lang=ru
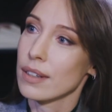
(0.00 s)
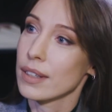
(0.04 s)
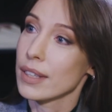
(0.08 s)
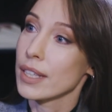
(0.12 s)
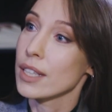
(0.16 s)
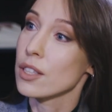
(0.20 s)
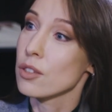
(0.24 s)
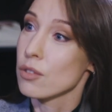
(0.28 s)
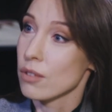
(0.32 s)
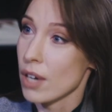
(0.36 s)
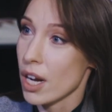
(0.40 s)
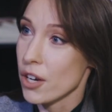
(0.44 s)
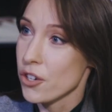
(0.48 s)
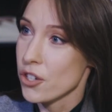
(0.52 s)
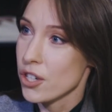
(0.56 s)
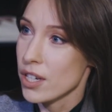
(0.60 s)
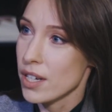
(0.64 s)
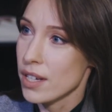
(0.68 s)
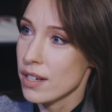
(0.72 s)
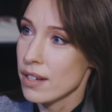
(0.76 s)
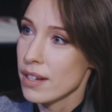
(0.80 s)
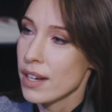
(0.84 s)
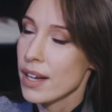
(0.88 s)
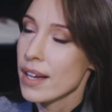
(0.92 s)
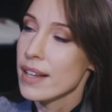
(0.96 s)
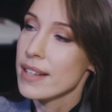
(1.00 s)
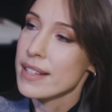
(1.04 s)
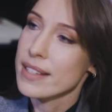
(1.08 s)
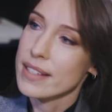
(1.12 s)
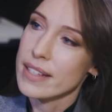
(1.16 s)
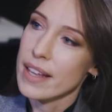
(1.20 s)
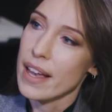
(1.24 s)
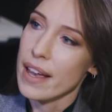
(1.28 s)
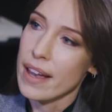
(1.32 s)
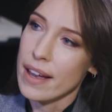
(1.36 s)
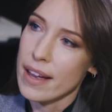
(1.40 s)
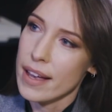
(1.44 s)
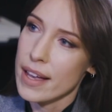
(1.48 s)
СНГ и глобально?
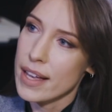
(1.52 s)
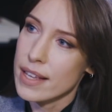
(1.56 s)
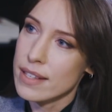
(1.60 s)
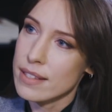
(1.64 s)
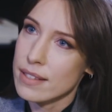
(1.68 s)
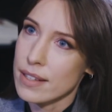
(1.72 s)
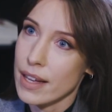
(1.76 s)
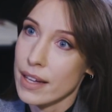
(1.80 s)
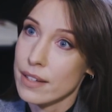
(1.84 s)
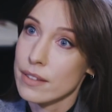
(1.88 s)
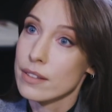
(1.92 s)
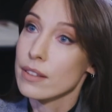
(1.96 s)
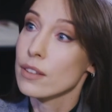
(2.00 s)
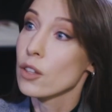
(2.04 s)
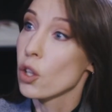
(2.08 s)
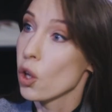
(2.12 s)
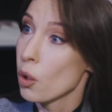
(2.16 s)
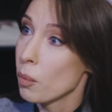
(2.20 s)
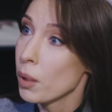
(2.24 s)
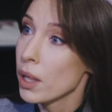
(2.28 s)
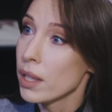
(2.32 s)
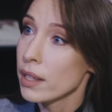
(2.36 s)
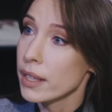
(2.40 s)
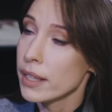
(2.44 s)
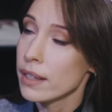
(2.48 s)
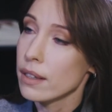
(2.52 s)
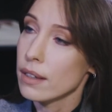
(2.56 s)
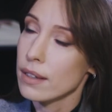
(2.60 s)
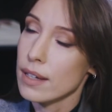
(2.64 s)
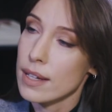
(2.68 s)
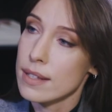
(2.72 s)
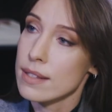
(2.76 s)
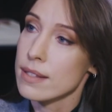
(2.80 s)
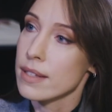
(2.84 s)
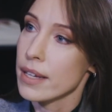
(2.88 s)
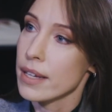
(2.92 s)
актуальной по итогам этого года.